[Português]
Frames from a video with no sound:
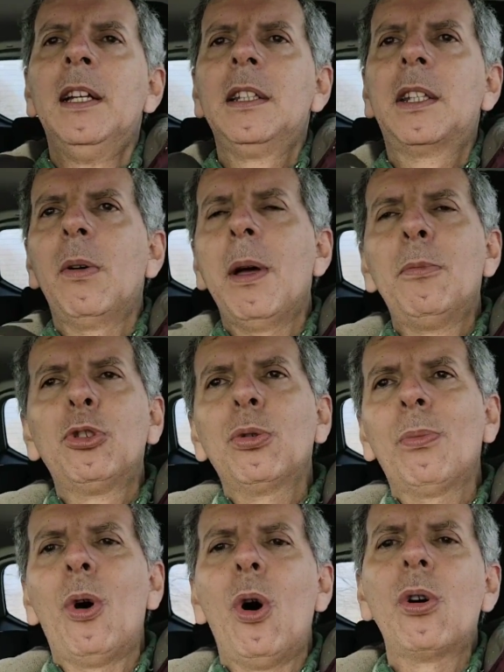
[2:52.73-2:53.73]
Então é muito
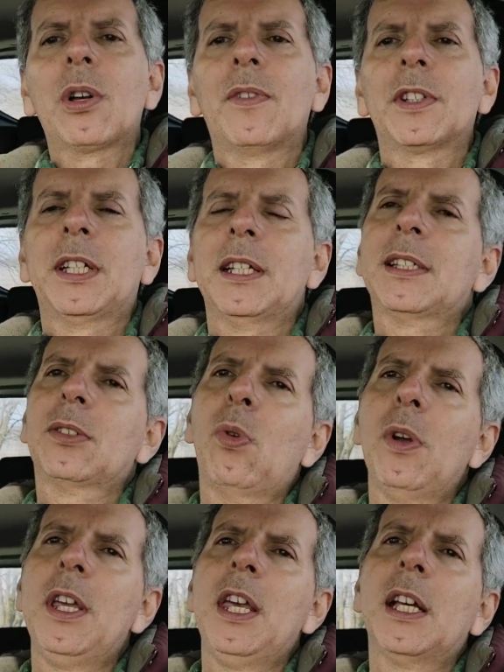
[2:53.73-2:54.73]
bom que vocês
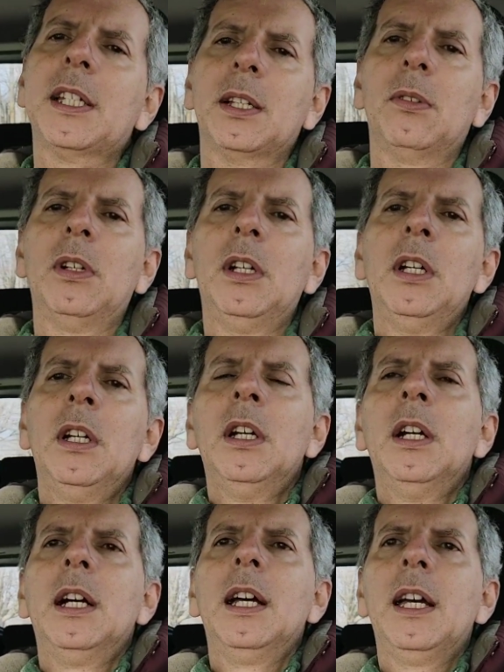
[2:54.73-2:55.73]
conheçam
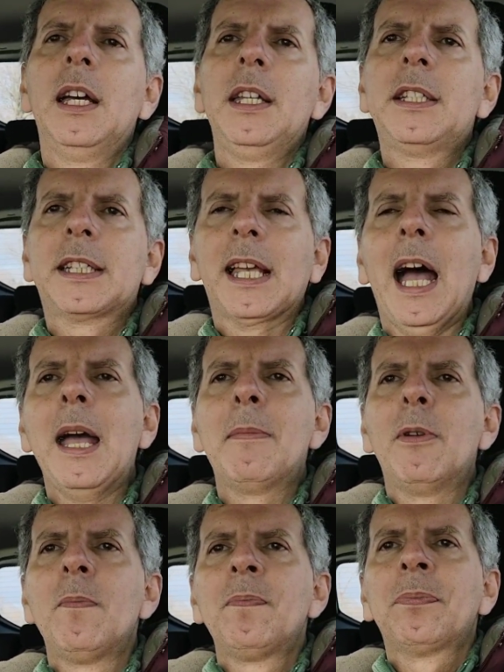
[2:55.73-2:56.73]
é, e
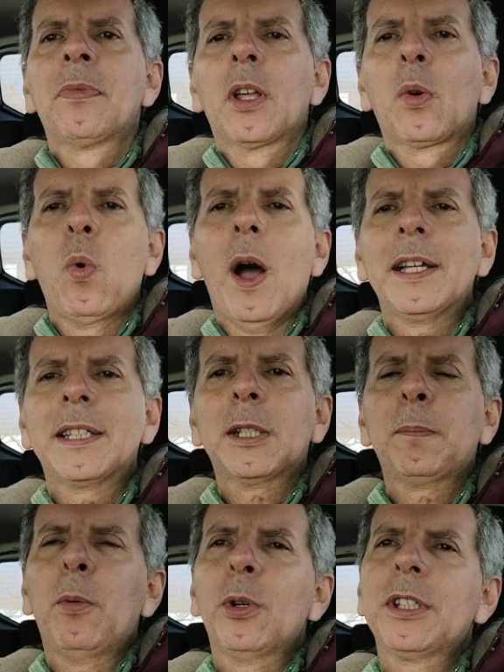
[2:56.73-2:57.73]
saibam quais as
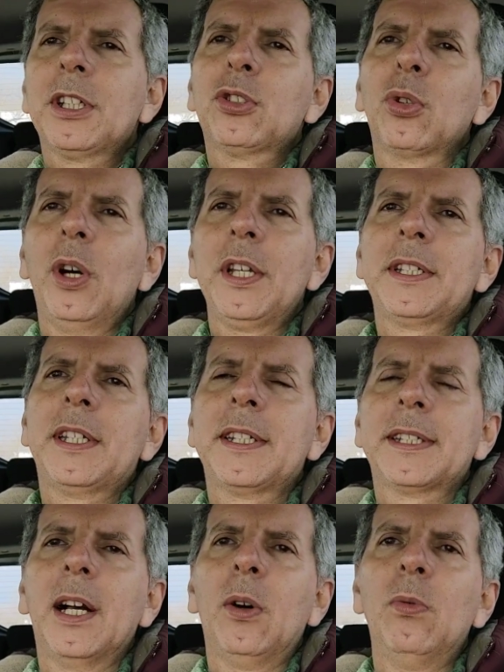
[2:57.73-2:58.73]
posições que
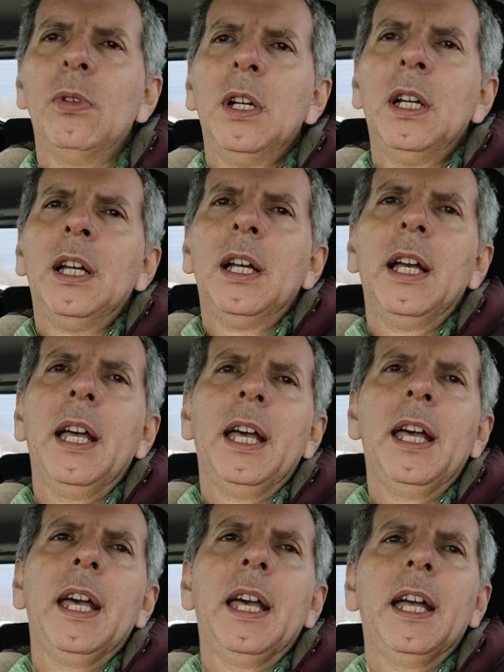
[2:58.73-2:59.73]
são
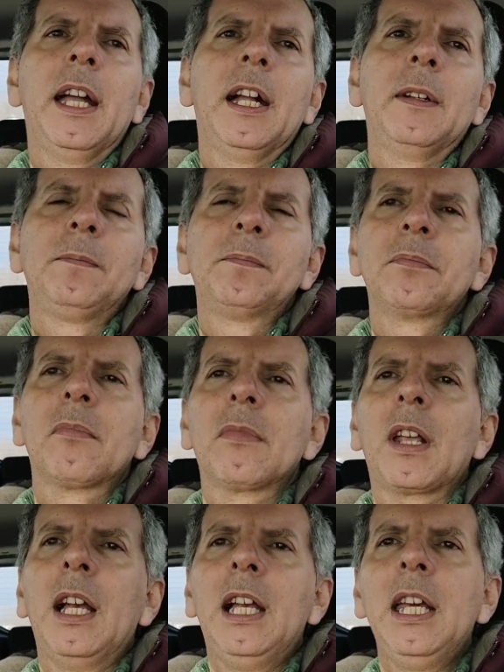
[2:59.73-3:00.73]
é,
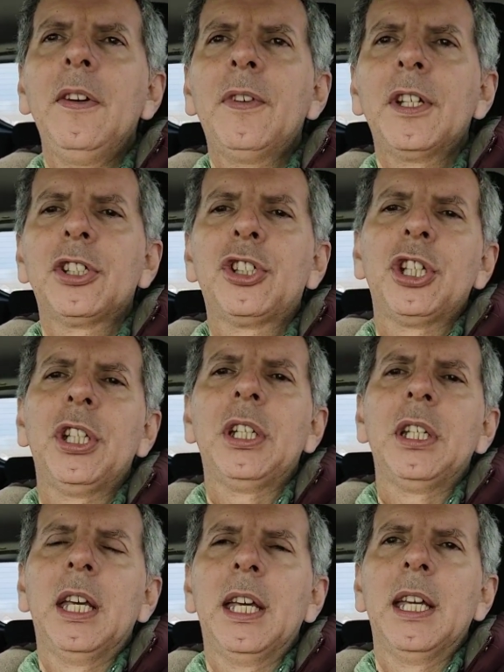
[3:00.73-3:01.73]
livres
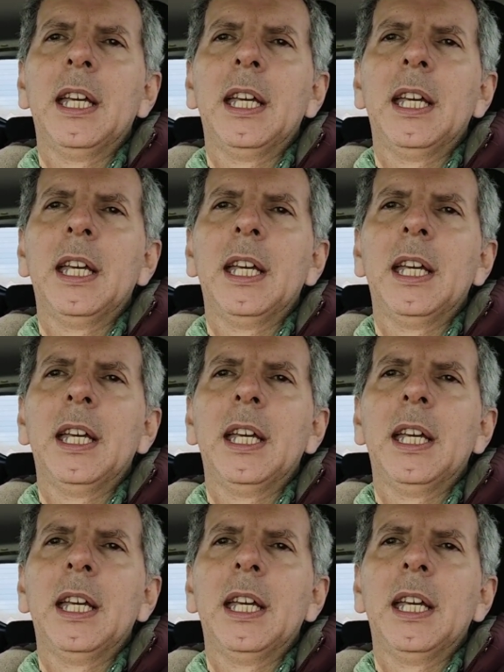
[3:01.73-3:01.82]
de.